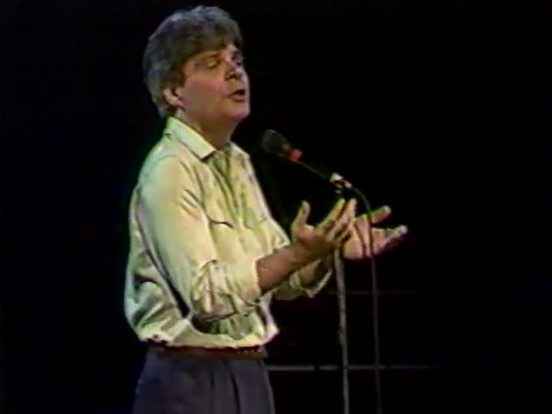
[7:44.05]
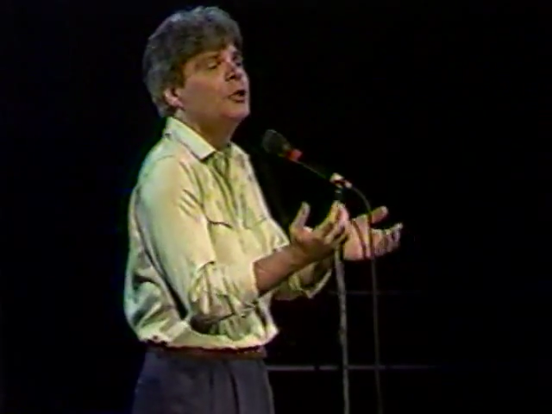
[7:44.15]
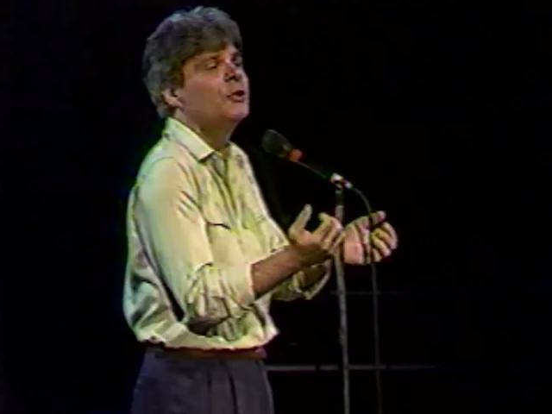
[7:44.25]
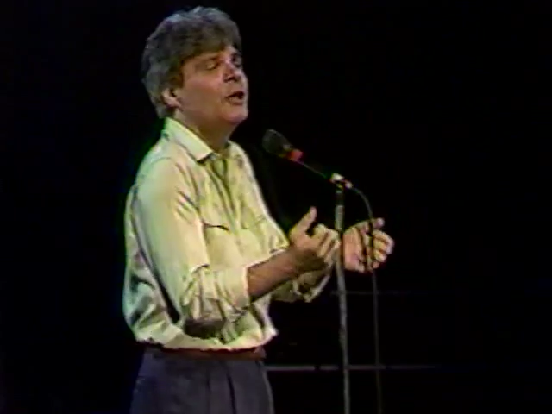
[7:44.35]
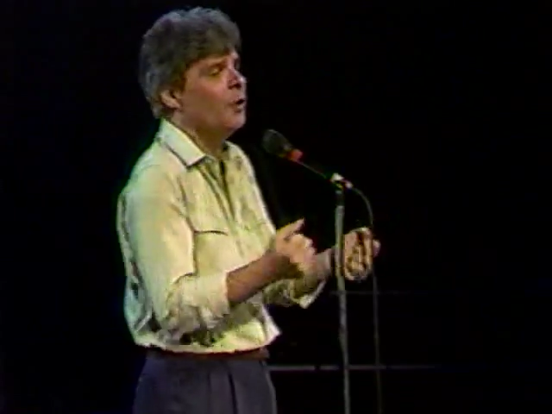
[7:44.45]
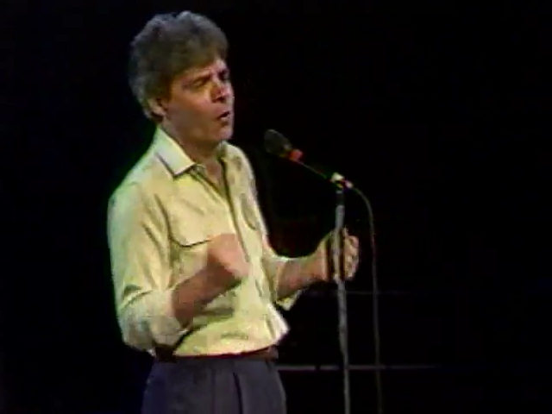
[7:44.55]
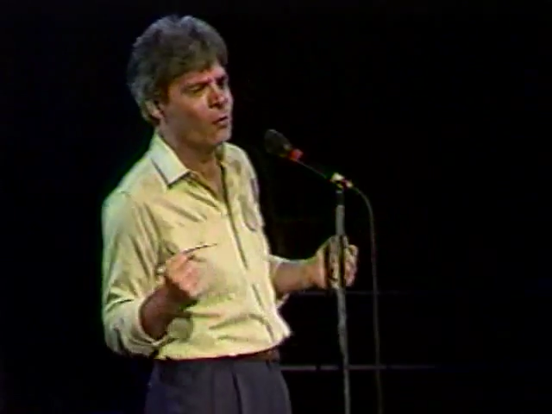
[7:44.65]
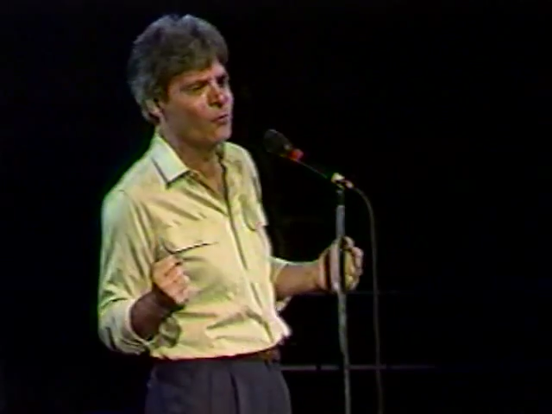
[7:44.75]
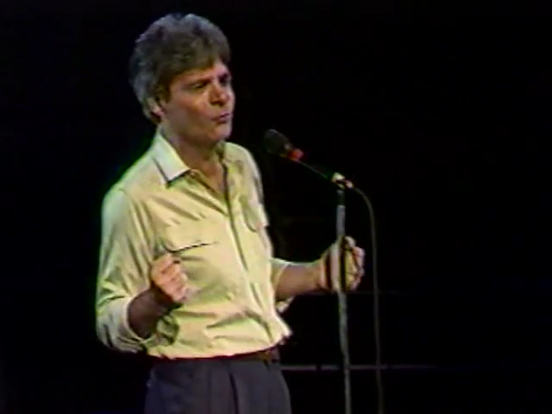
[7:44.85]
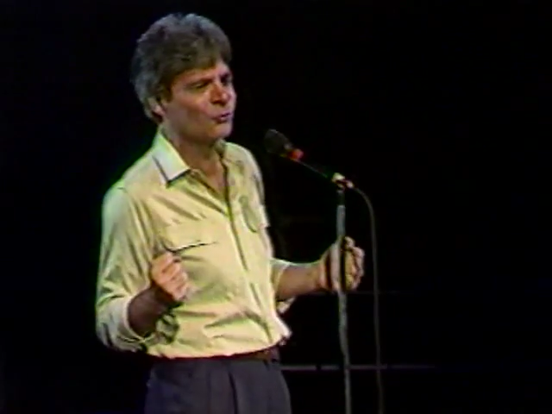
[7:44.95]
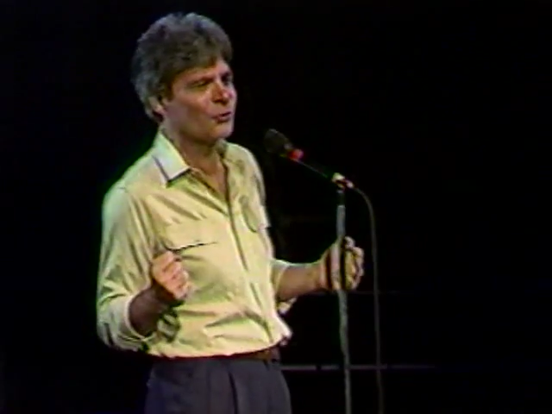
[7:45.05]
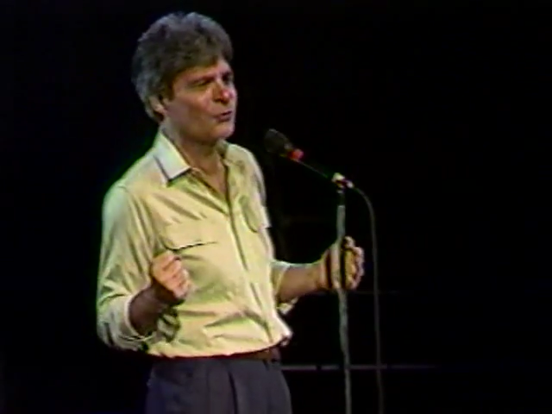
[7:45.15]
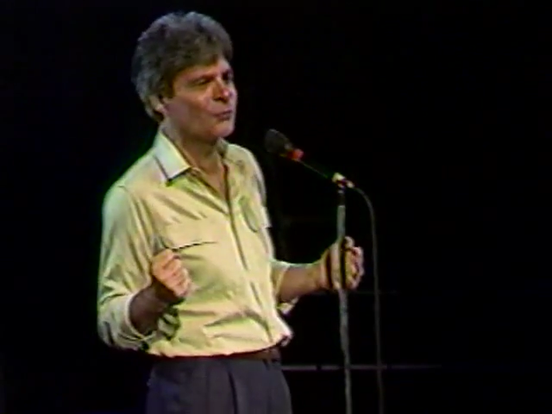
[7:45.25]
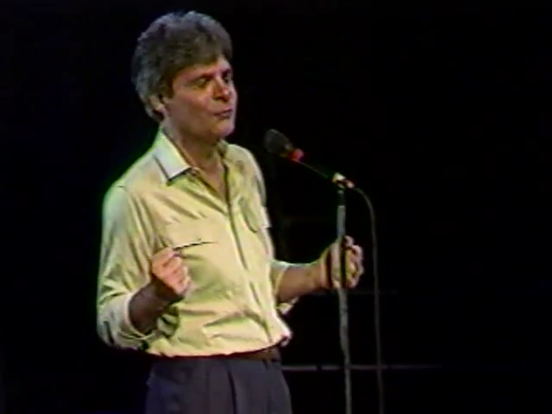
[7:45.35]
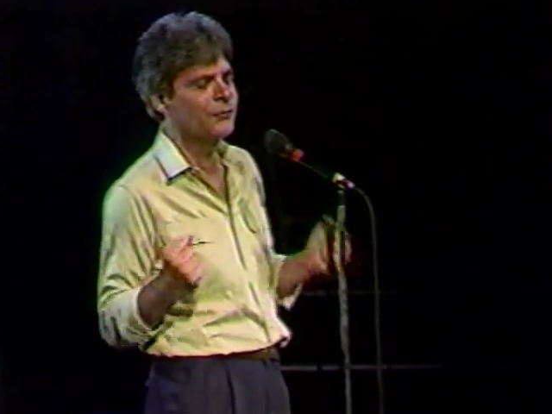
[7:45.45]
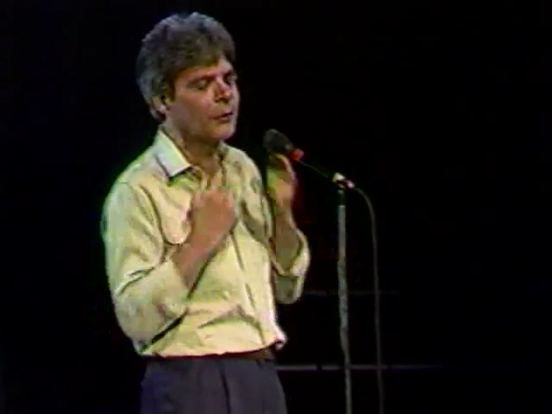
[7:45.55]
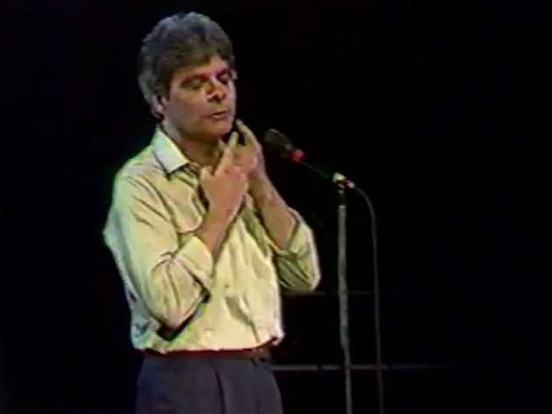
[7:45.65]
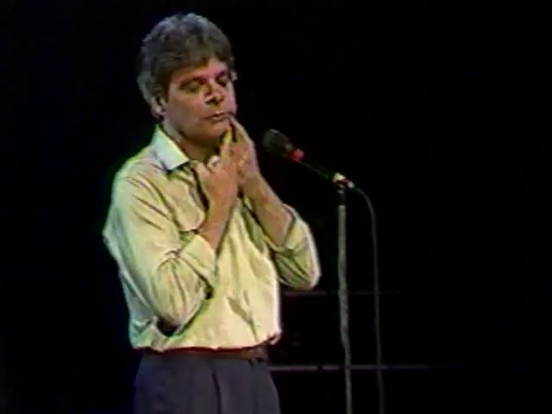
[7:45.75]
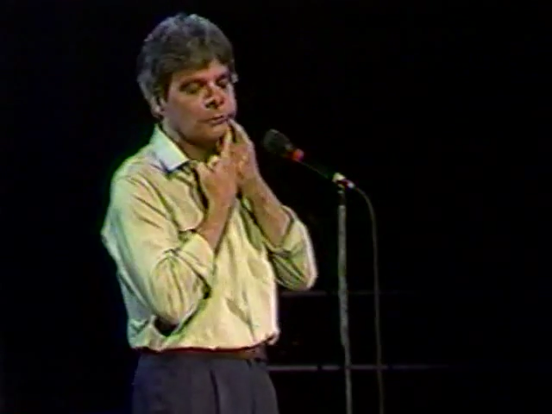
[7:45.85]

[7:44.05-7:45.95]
quitté. Oh, je souffre.